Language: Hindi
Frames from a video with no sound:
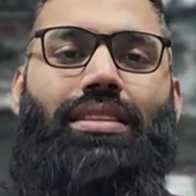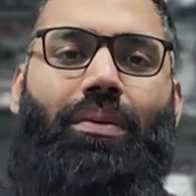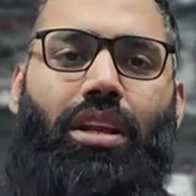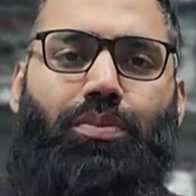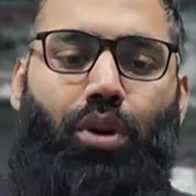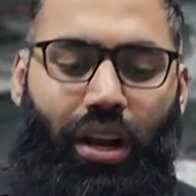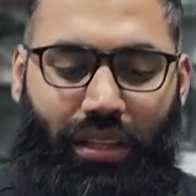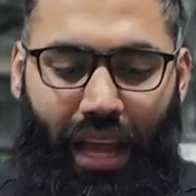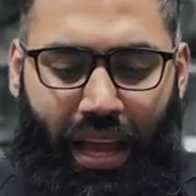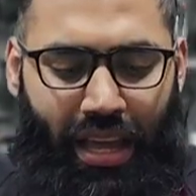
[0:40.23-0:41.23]
ज़बरदस्त
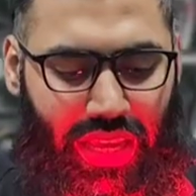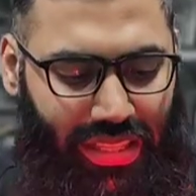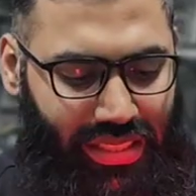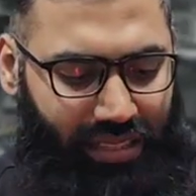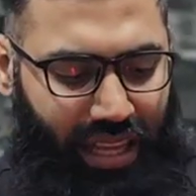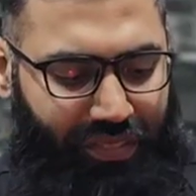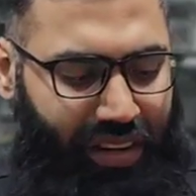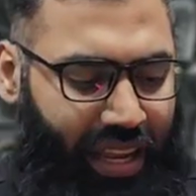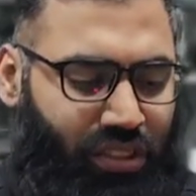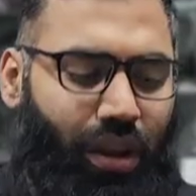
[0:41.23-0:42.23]
प्रोडक्ट है इसके साथ
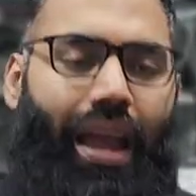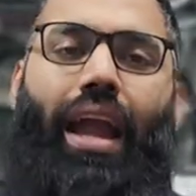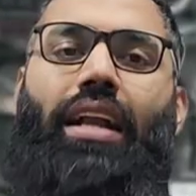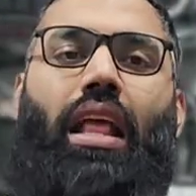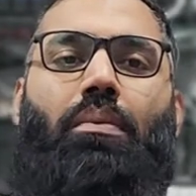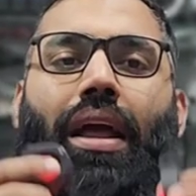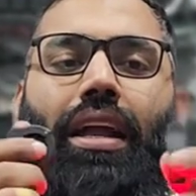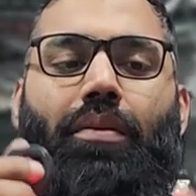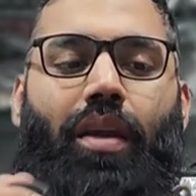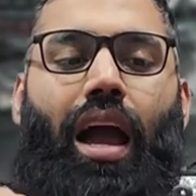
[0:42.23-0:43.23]
फिटिंग जो है हैंडल
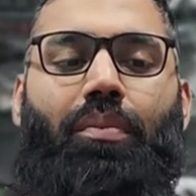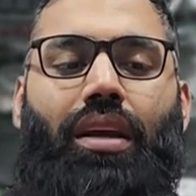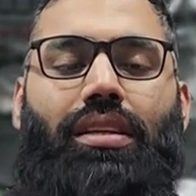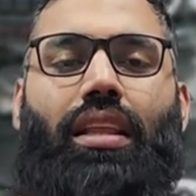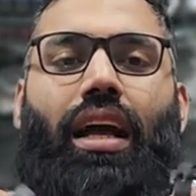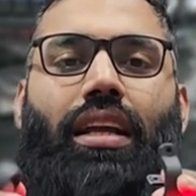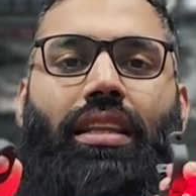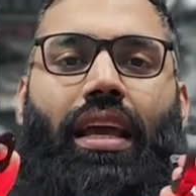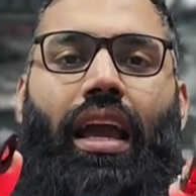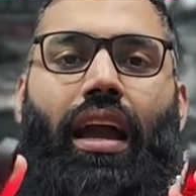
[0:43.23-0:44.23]
ब्रैकेट भी आपके साथ आ
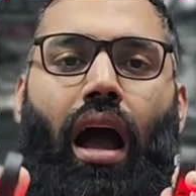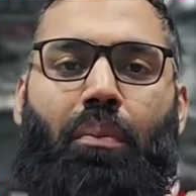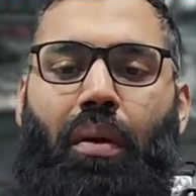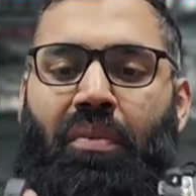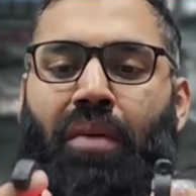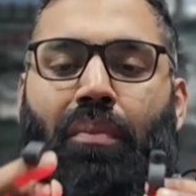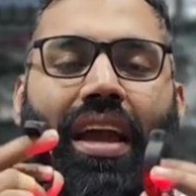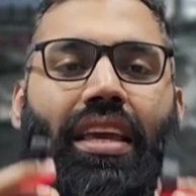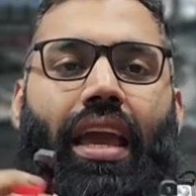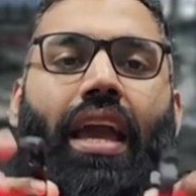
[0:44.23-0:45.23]
जाते हैं कि अगर आप अपने
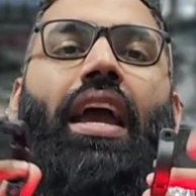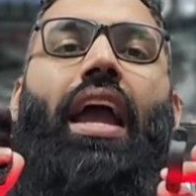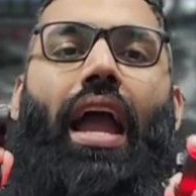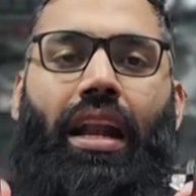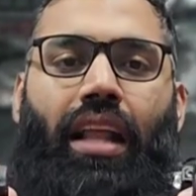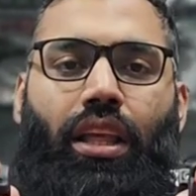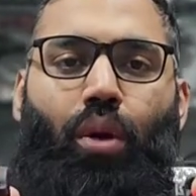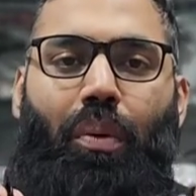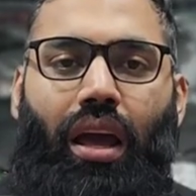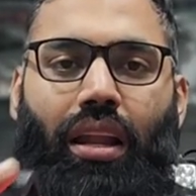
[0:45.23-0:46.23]
बाइक के हैंडल
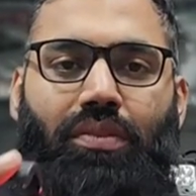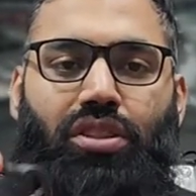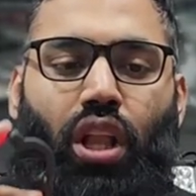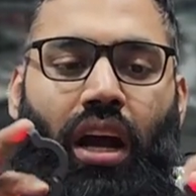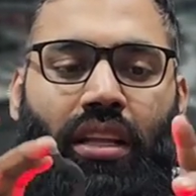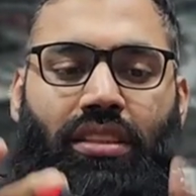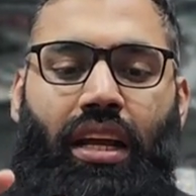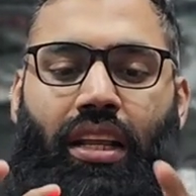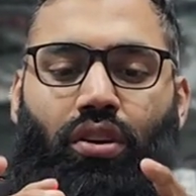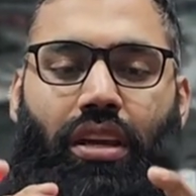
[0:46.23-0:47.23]
के ऊपर अगर इसको लगाना
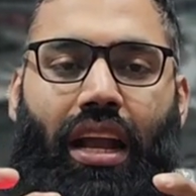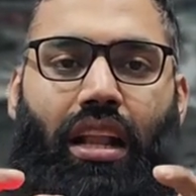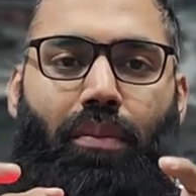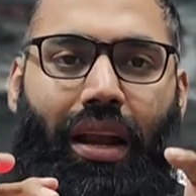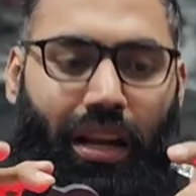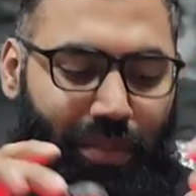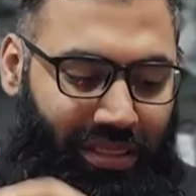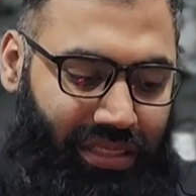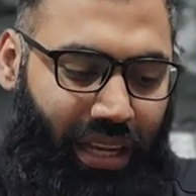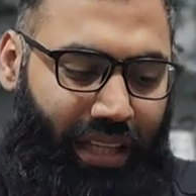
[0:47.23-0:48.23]
चाह रहे हैं तो ये हैंडल ब्रैकेट भी
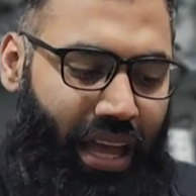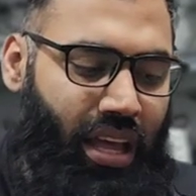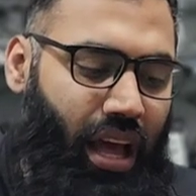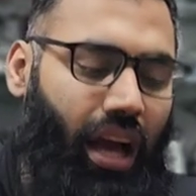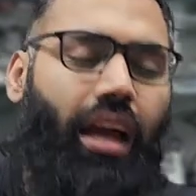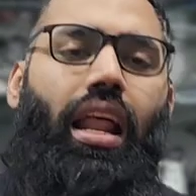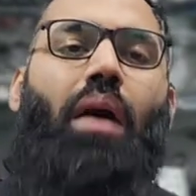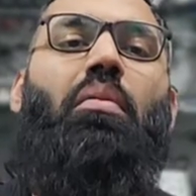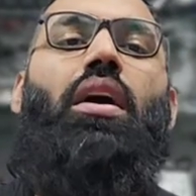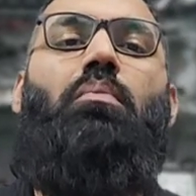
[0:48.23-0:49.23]
इसके साथ है अगर
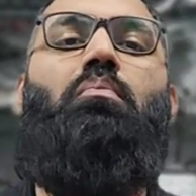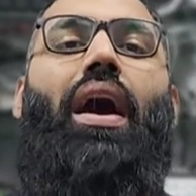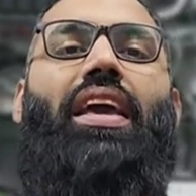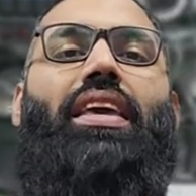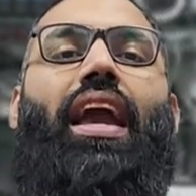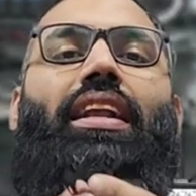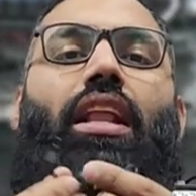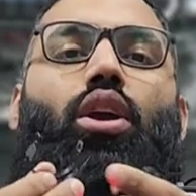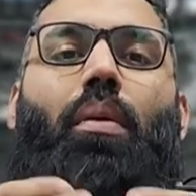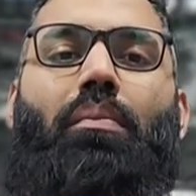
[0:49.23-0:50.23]
आप बाइक के
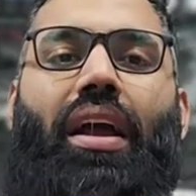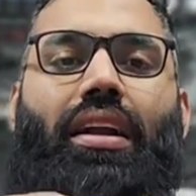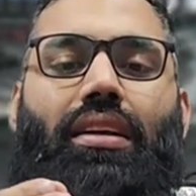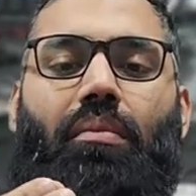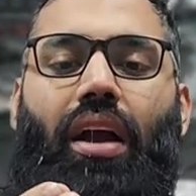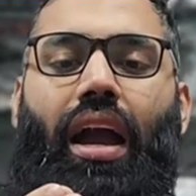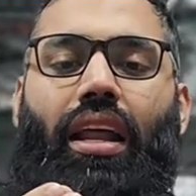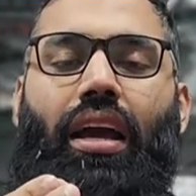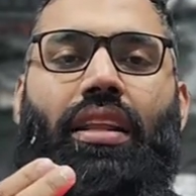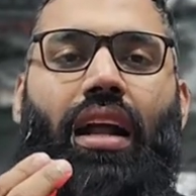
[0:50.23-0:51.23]
हैंडल के ऊपर ब्रैकेट के बगैर
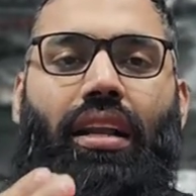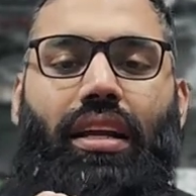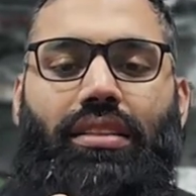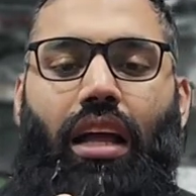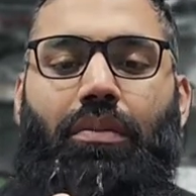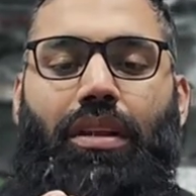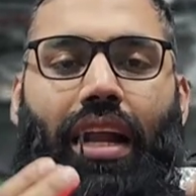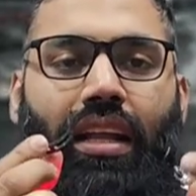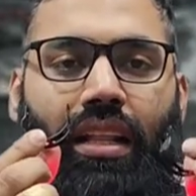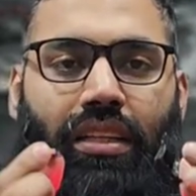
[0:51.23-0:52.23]
अगर नट के साथ भी
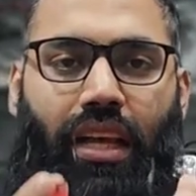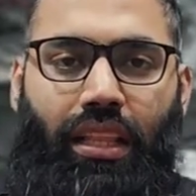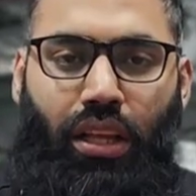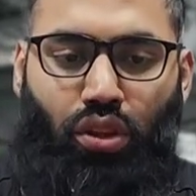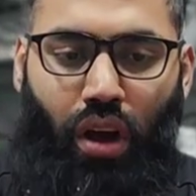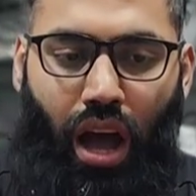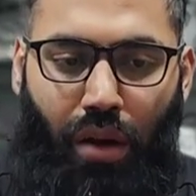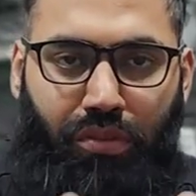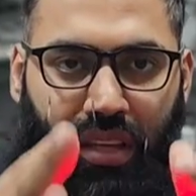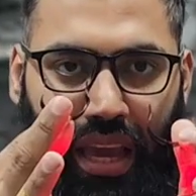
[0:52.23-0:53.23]
टाइट करना चाहते हैं तो
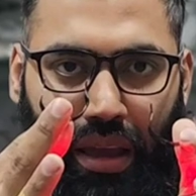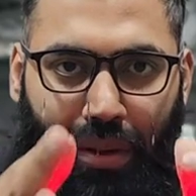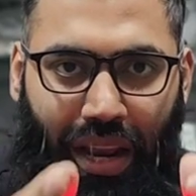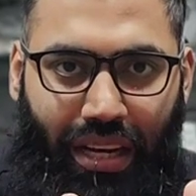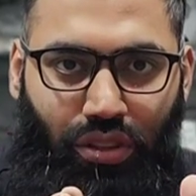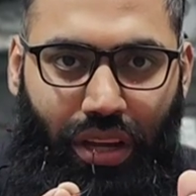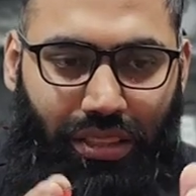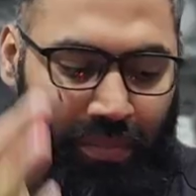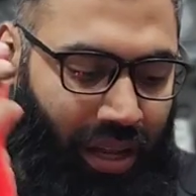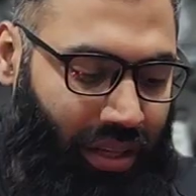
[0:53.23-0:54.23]
आप ये ब्रैकेट जो है
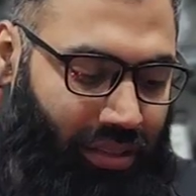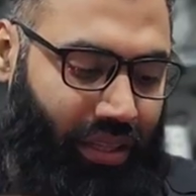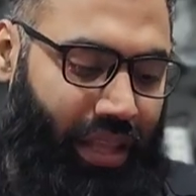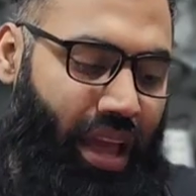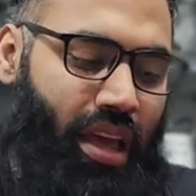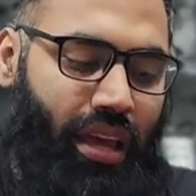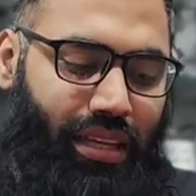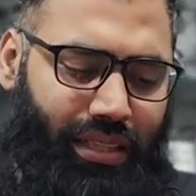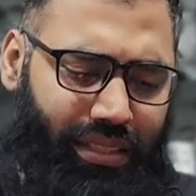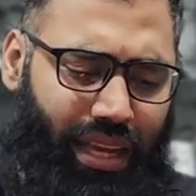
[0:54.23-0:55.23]
इस्तेमाल कर सकते हैं
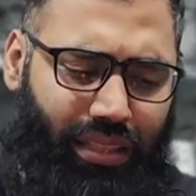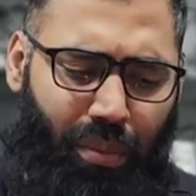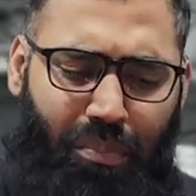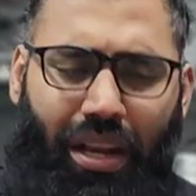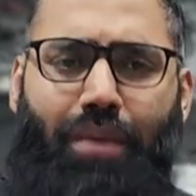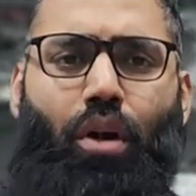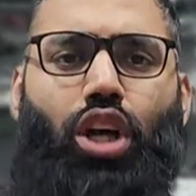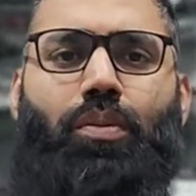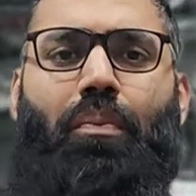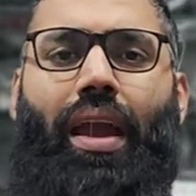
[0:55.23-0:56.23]
इसके साथ कंप्लीट
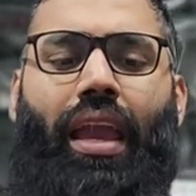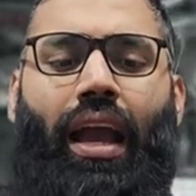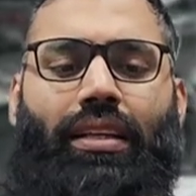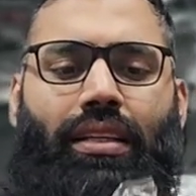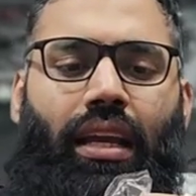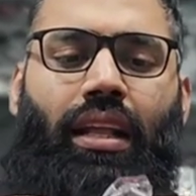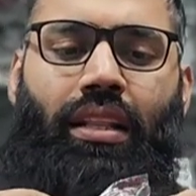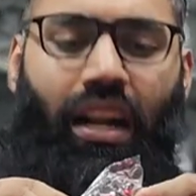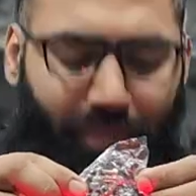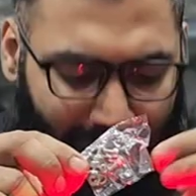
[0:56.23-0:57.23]
बॉक्स में पैकिंग है जिसके अंदर
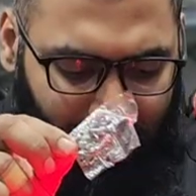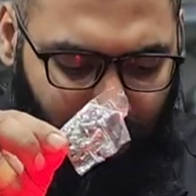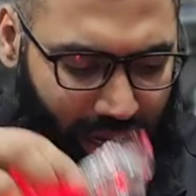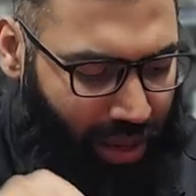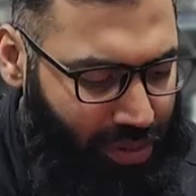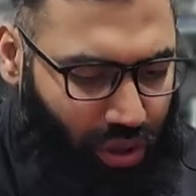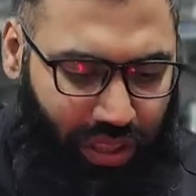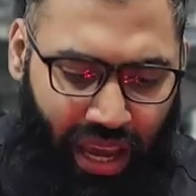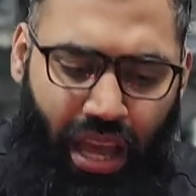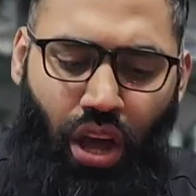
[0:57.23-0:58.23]
नट पेच वगैरह भी
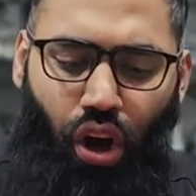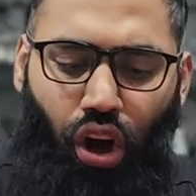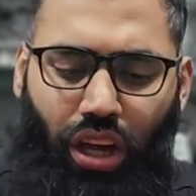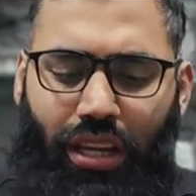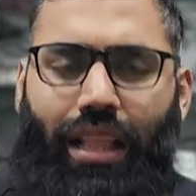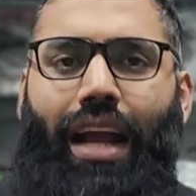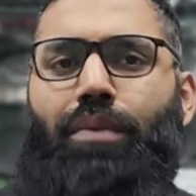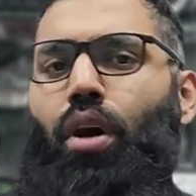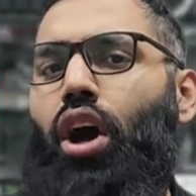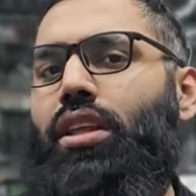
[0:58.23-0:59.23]
होते हैं और ये लाइट
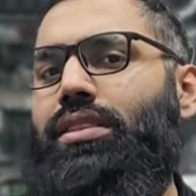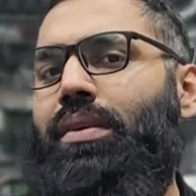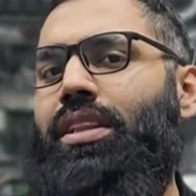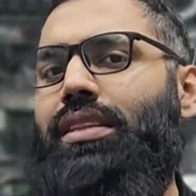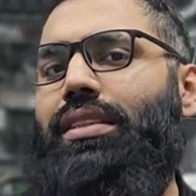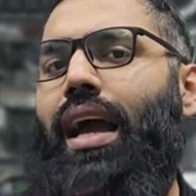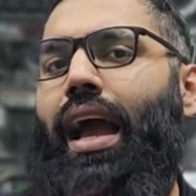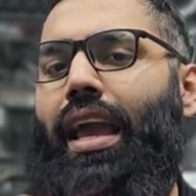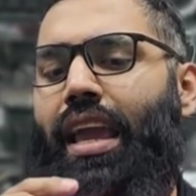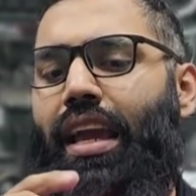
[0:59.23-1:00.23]
बहुत ही ज़बरदस्त है
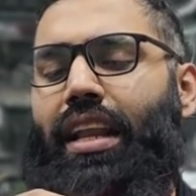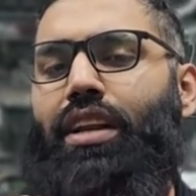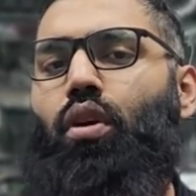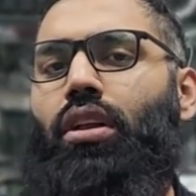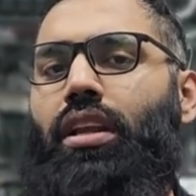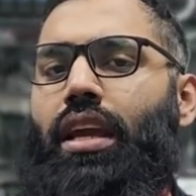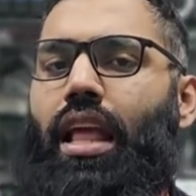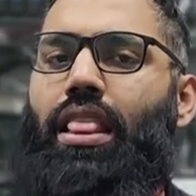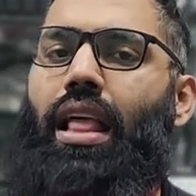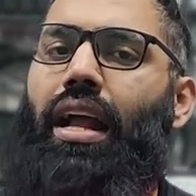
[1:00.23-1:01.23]
ए ग्रेड क्वालिटी
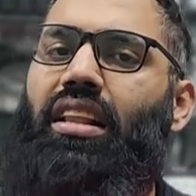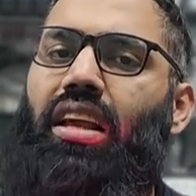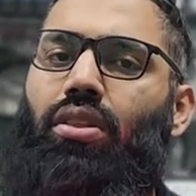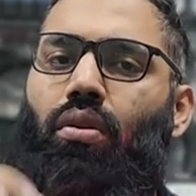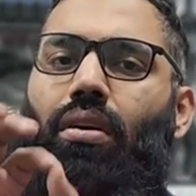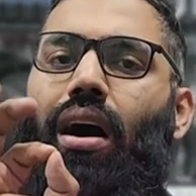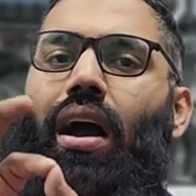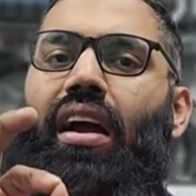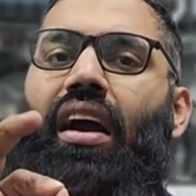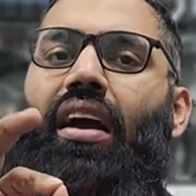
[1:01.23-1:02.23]
है लाइट के थ्रो
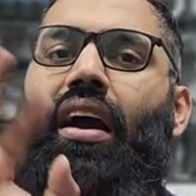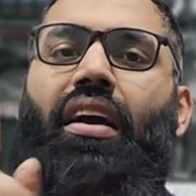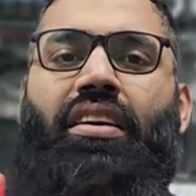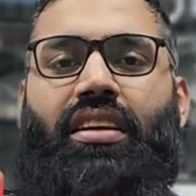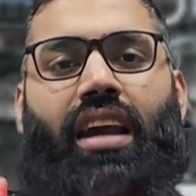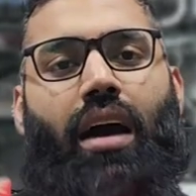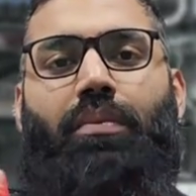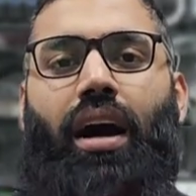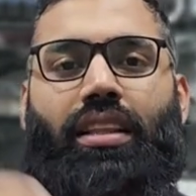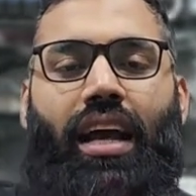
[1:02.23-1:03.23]
आए हाय हाय हाय क्या
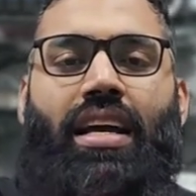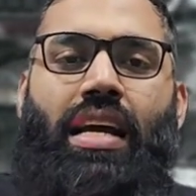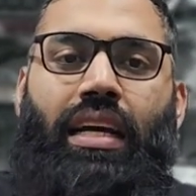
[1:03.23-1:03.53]
बात है